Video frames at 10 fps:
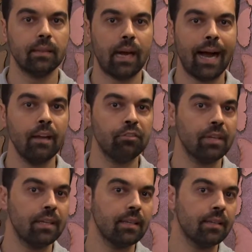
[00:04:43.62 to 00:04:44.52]
acha
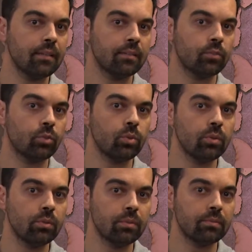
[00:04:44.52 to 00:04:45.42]
que
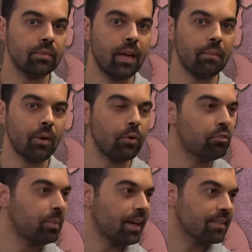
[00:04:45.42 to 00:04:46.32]
tudo é uma
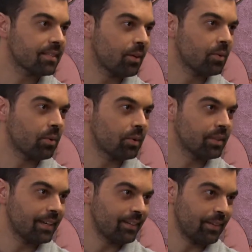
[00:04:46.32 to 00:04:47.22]
conspiração
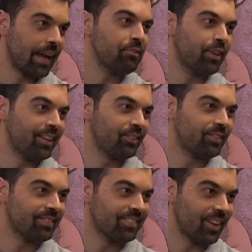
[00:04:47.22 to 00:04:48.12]
contra a
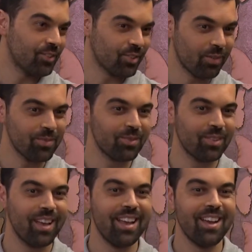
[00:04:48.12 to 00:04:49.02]
gente. Nós somos
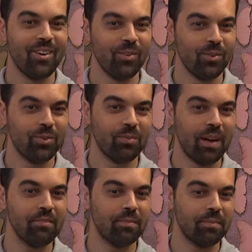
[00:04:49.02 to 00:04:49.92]
um,
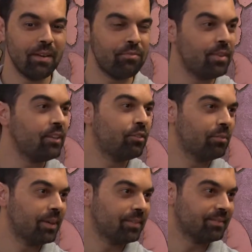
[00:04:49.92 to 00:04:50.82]
uma, uma,
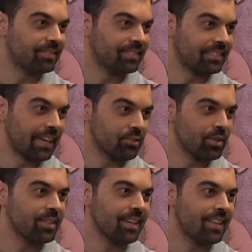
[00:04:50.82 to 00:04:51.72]
vítima uhum. da
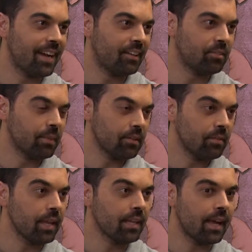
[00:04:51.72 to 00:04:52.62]
sociedade. Mas, na
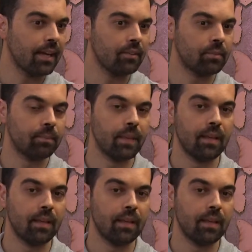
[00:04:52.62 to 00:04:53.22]
verdade,